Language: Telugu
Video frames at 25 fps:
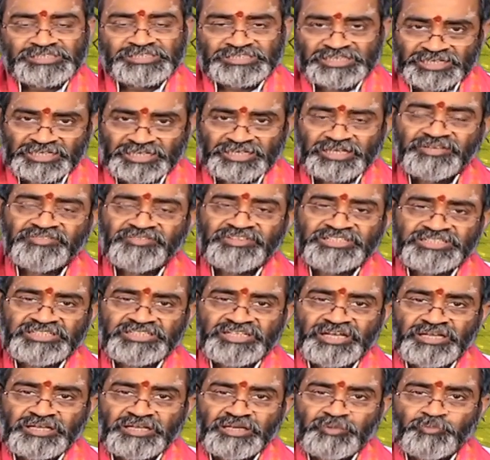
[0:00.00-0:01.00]
ఒక చక్కని
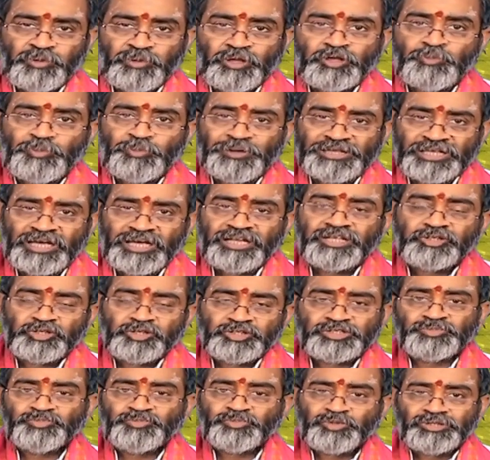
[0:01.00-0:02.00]
విషయాన్నే పలు
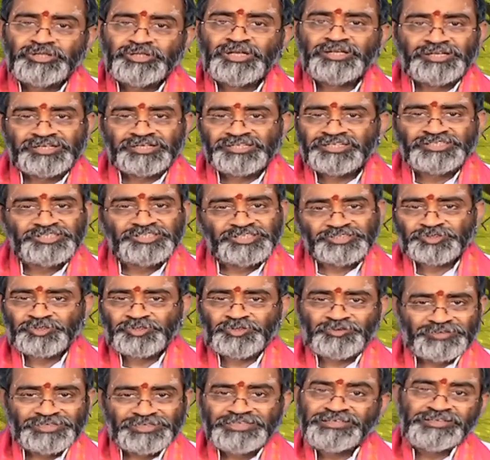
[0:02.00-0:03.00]
పదాలతో చెప్తున్నాను అర్థం
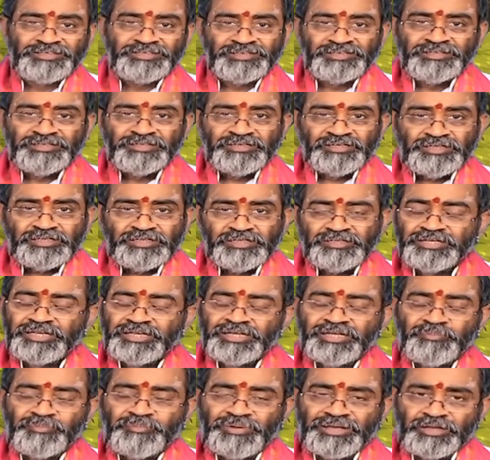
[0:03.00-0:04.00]
చేసుకోవాలి
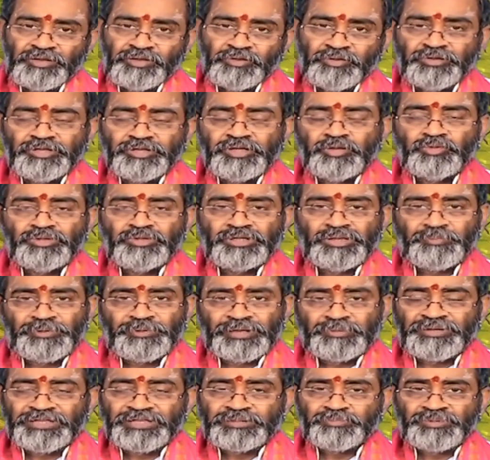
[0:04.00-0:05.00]
ఎందుకంటే మనలోనే
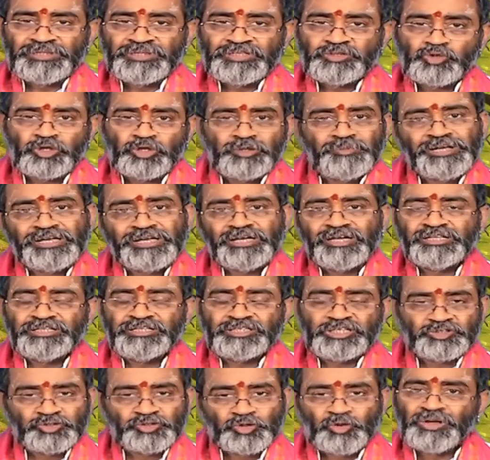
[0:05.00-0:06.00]
ఉన్న పరమాత్మని
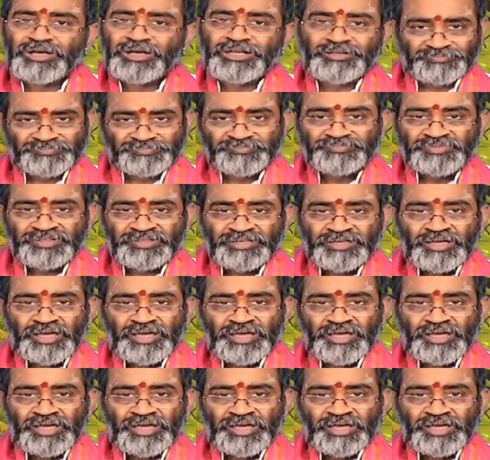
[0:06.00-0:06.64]
సులభంగానే తెలుసుకోగలం